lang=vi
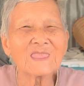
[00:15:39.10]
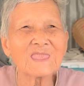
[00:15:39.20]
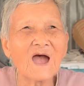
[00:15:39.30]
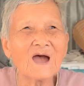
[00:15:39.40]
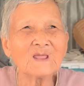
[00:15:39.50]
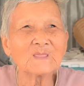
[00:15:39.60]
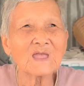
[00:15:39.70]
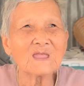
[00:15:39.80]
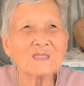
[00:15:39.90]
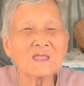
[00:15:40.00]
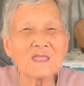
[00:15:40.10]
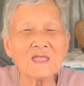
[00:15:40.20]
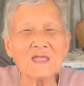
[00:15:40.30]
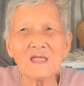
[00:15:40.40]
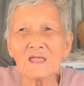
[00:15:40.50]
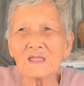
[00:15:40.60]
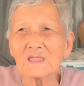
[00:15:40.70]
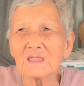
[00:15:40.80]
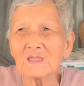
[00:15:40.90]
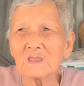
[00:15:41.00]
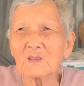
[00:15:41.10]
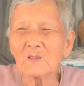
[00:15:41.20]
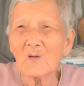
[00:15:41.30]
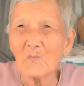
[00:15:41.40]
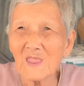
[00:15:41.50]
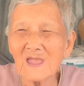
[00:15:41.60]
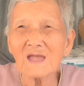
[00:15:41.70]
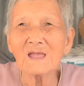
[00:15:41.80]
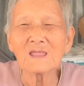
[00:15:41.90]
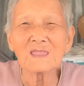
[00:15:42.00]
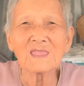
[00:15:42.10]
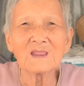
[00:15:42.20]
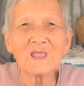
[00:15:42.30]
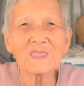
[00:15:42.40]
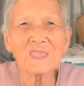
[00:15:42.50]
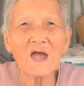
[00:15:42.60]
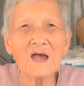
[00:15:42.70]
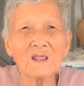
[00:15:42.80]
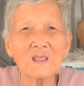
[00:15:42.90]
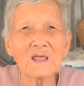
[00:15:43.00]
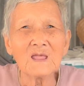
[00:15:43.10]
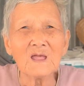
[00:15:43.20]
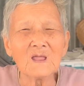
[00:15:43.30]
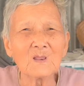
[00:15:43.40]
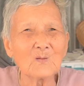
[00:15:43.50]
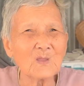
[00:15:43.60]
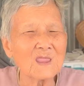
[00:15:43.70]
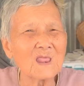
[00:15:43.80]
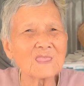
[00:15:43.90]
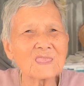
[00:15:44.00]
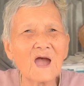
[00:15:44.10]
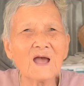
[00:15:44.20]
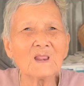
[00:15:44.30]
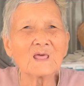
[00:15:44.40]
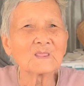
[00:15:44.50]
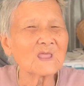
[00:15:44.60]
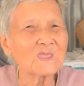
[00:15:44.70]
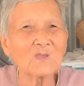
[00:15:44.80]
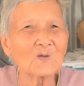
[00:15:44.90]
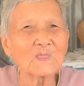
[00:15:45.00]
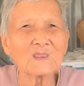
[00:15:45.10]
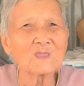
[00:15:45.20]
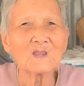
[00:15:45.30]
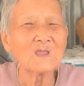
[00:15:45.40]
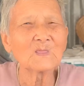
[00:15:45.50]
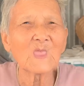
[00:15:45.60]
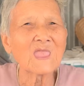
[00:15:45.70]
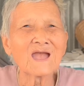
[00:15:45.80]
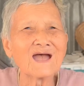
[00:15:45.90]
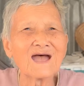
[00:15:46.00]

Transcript: trên chợ đây nó biết à. lên chợ là tôi đưa lên chợ là tay con đưa tiền